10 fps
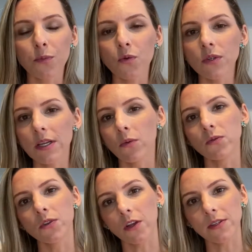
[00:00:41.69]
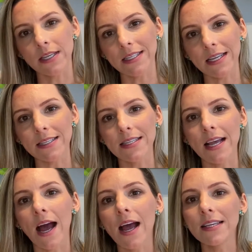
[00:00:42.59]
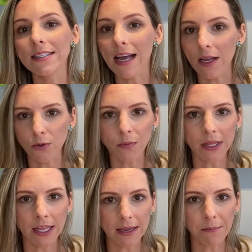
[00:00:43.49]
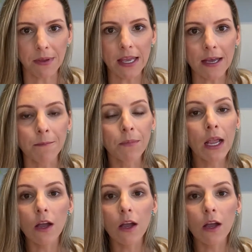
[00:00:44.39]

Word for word: buscam os óleos essenciais, a aromaterapia,